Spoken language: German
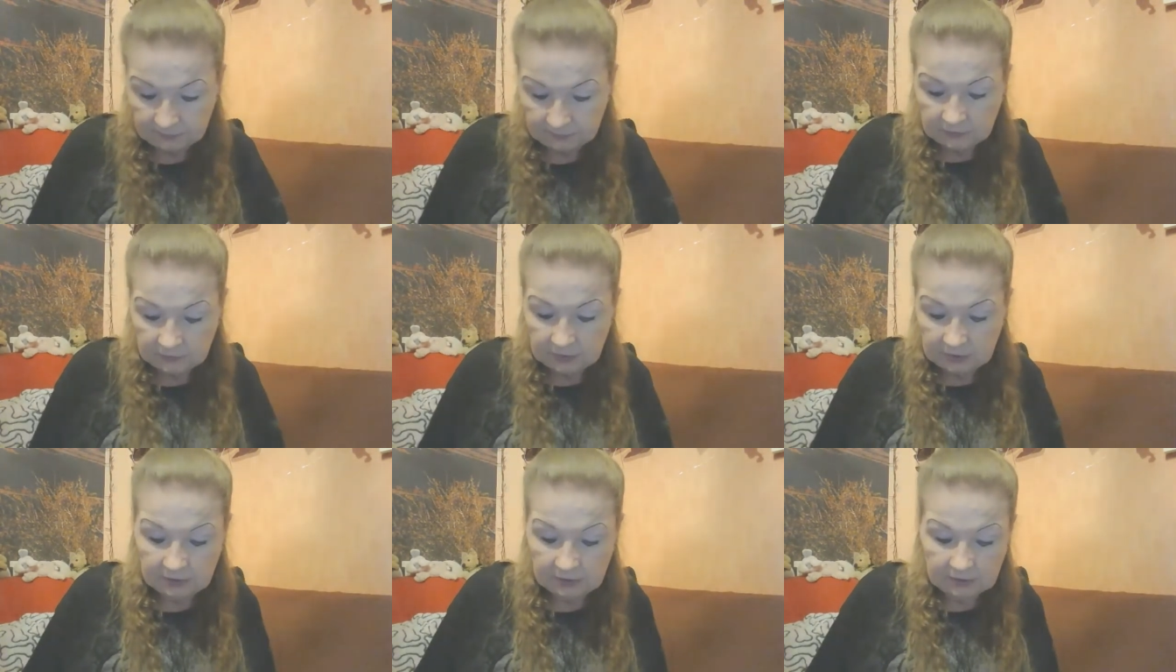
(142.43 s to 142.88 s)

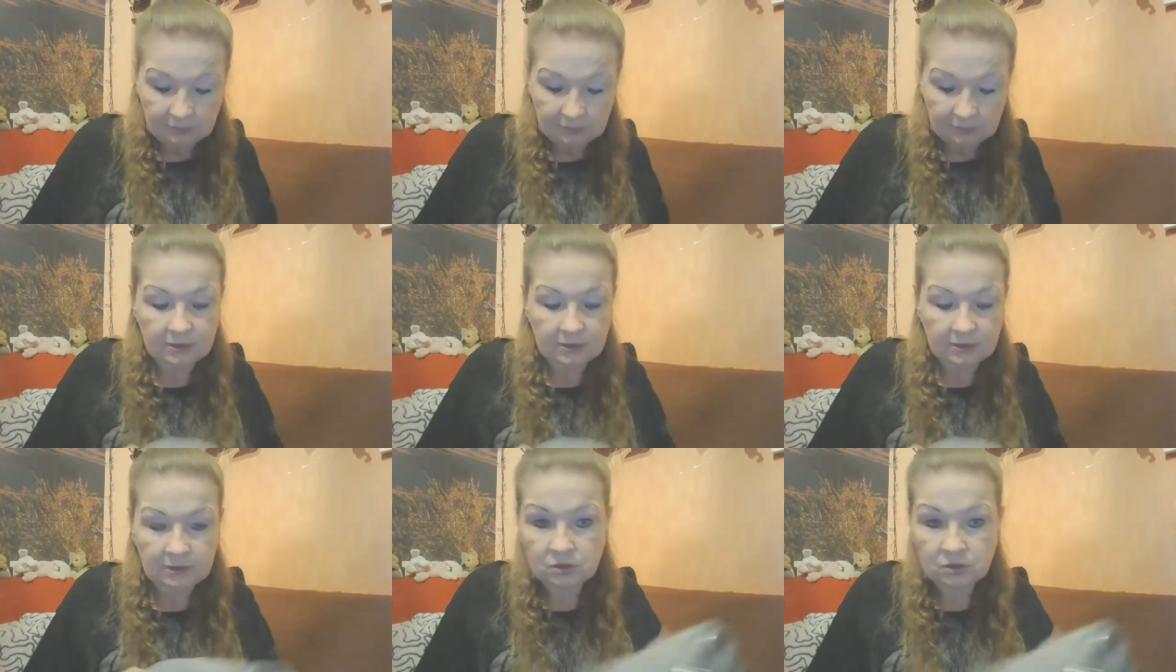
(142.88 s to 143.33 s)
Hier habe
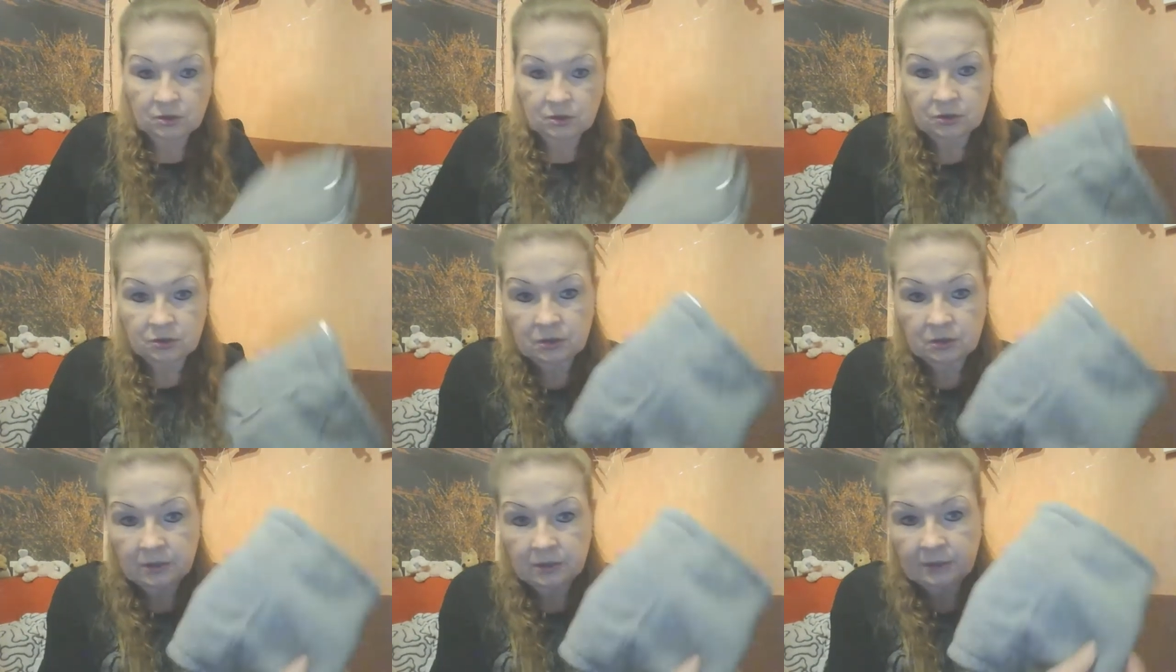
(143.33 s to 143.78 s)
ich das Schild
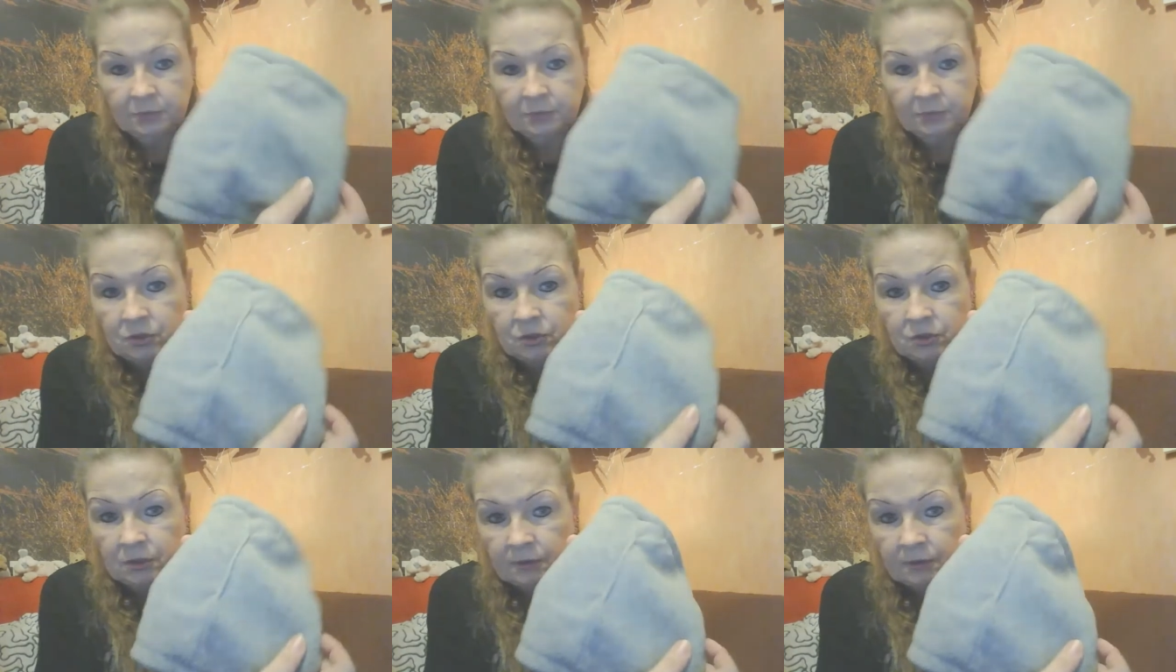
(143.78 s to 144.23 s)
schon
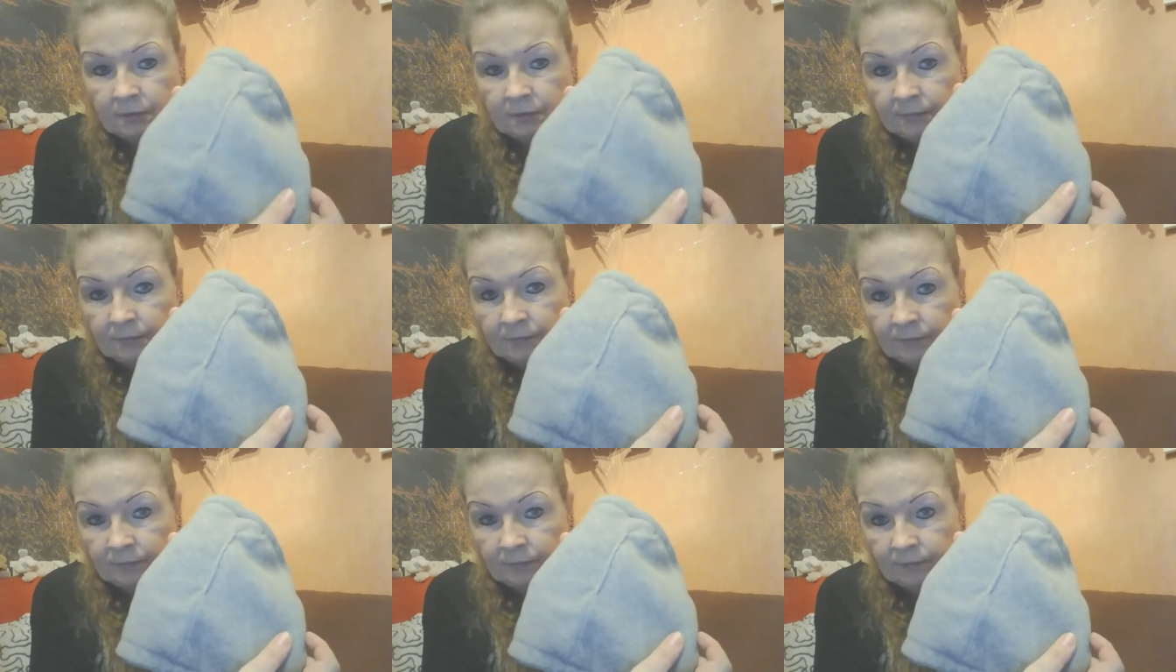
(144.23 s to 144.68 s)
abgeschnitten.
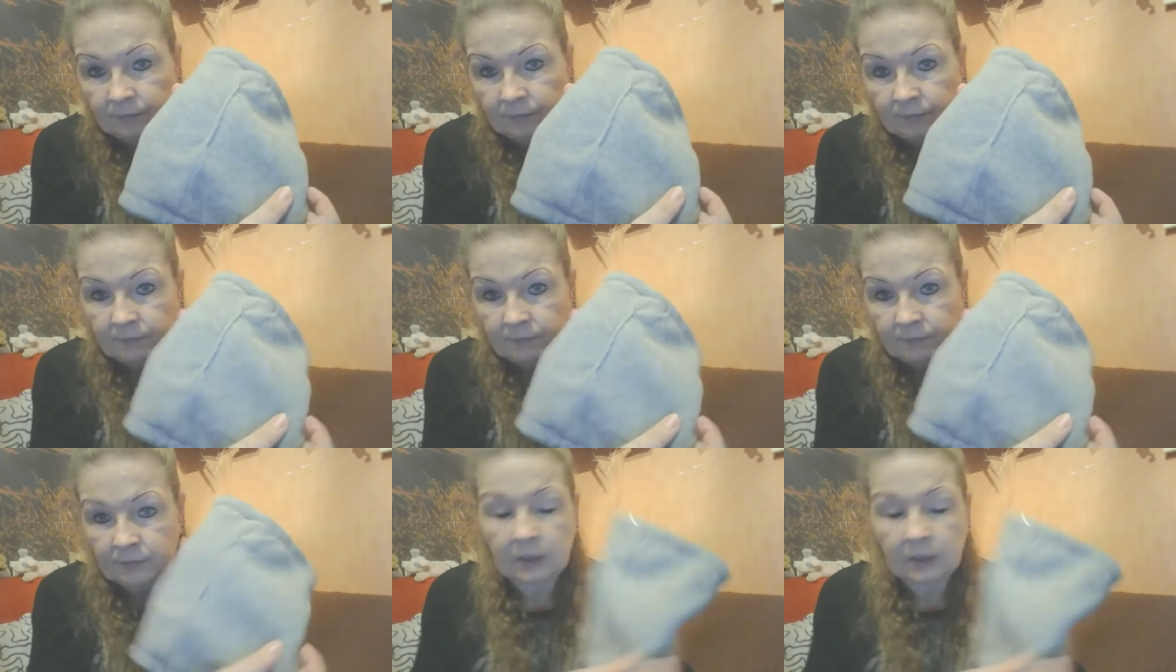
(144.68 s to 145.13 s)

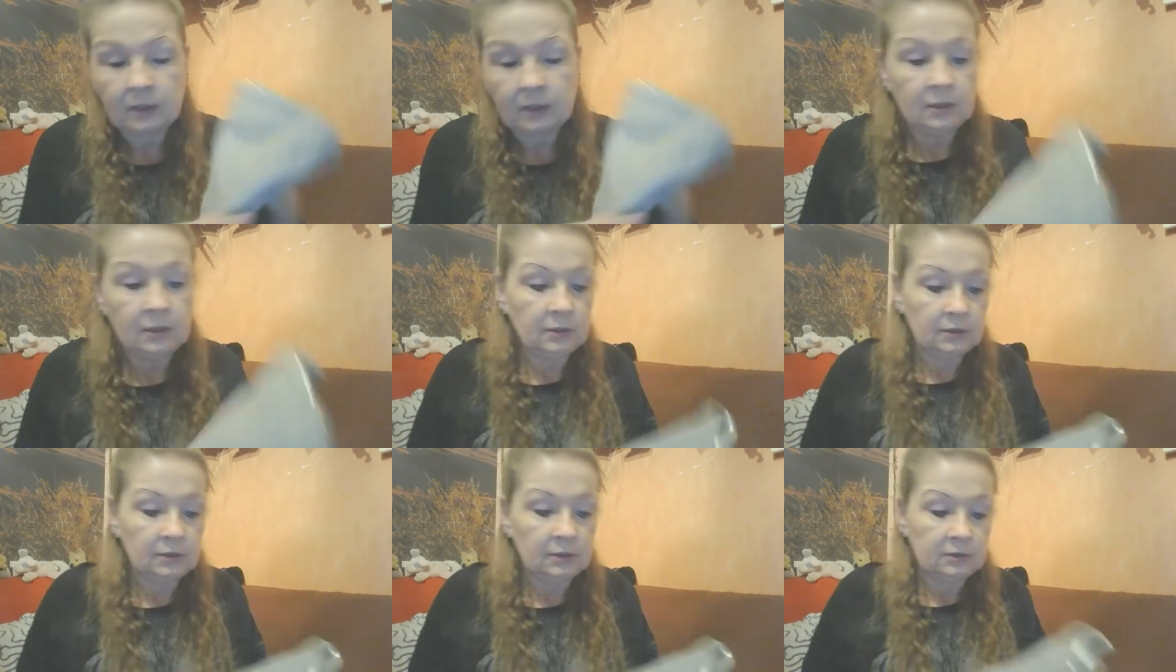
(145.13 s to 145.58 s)

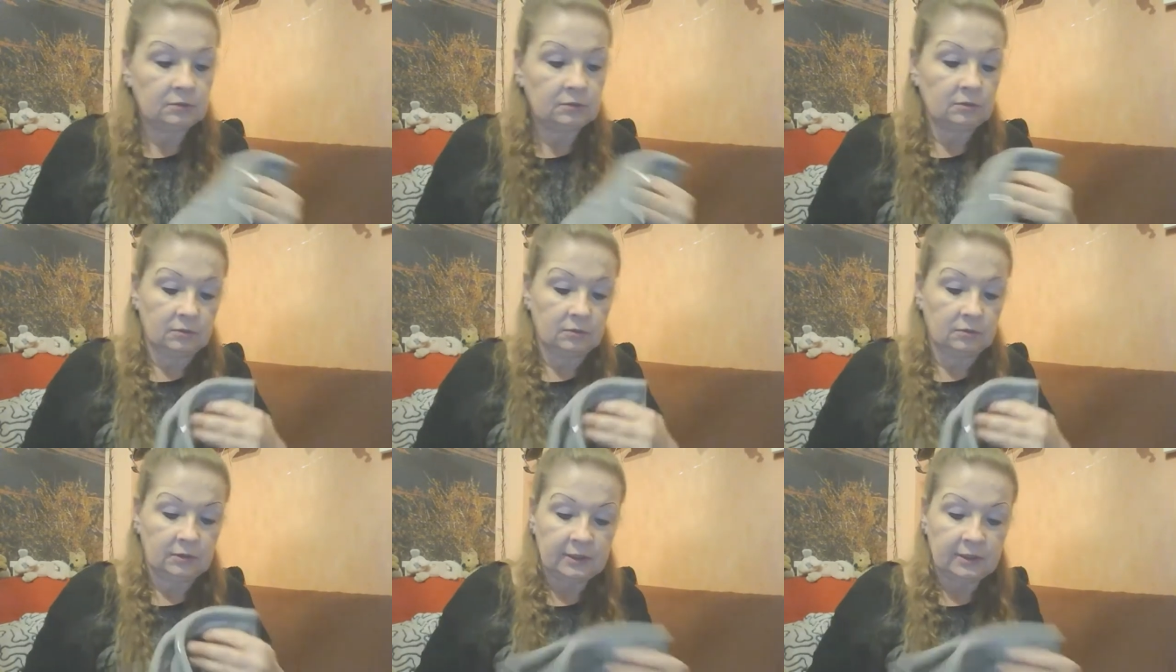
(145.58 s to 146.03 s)

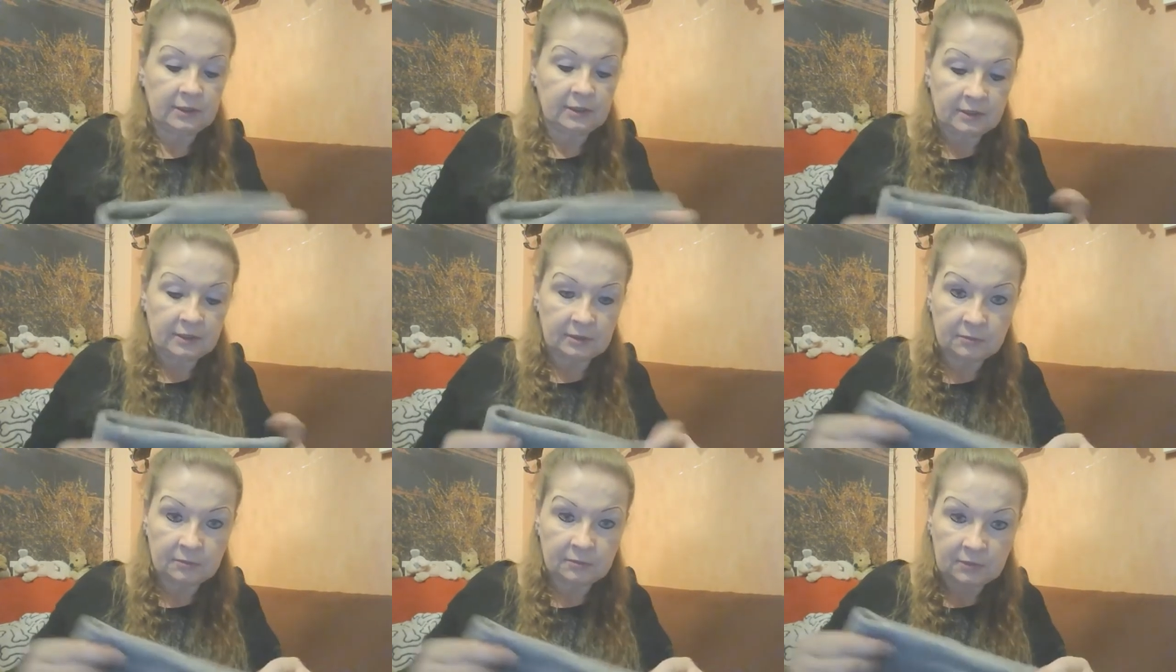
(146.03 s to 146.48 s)
So, und dann
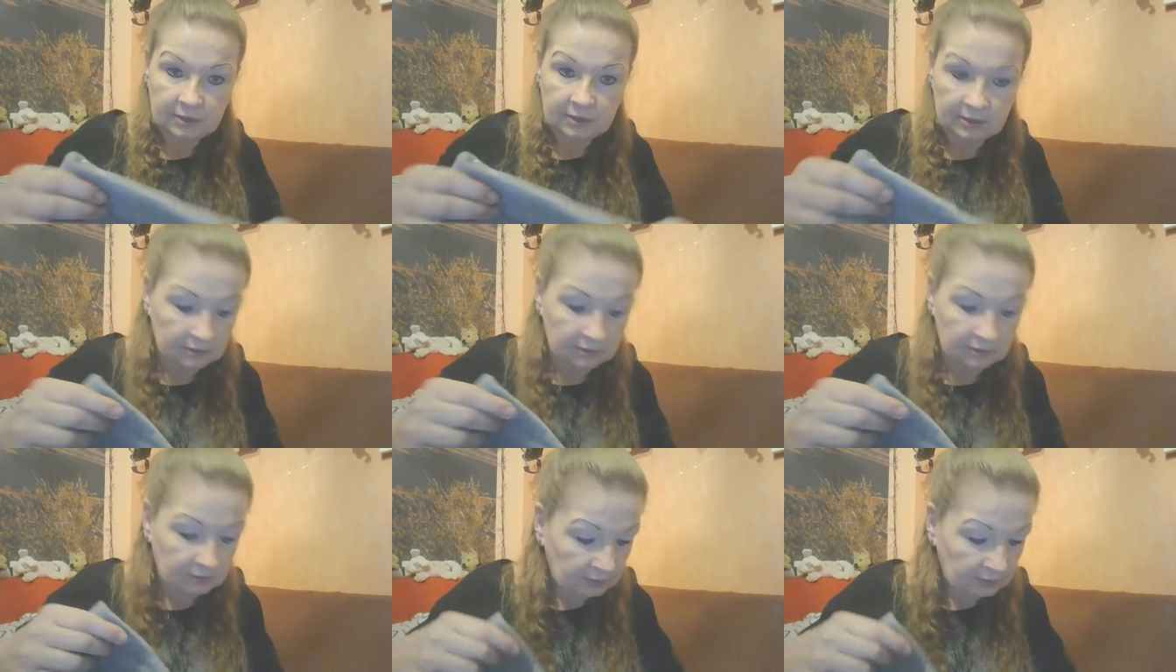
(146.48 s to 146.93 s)
nehmt
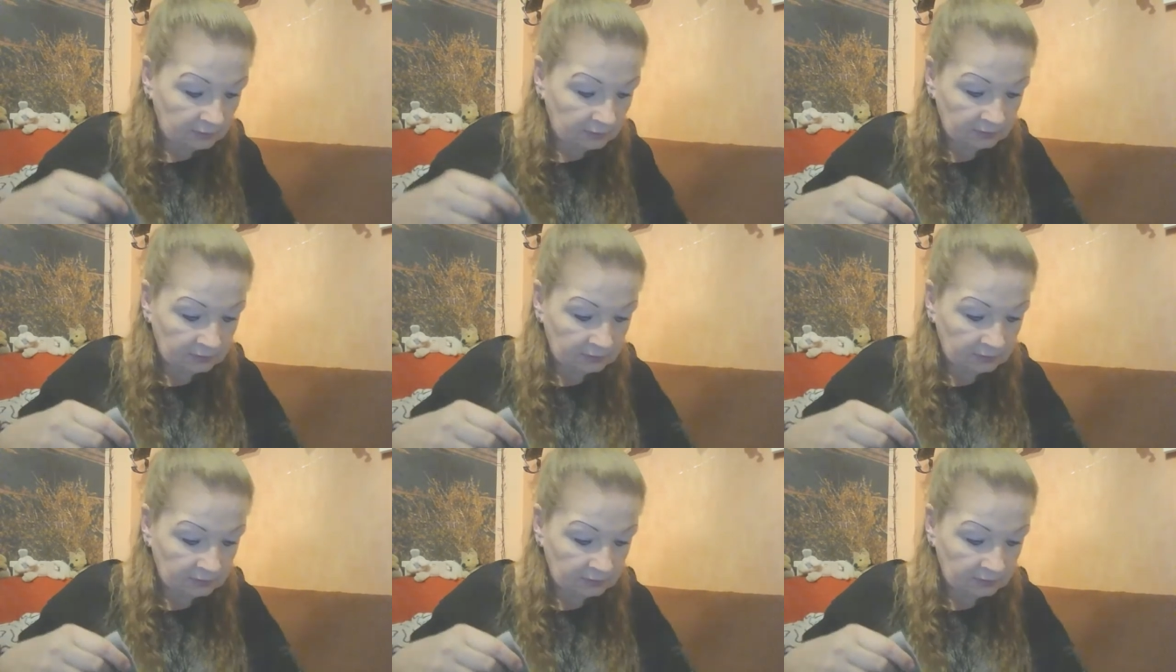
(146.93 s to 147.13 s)
ihr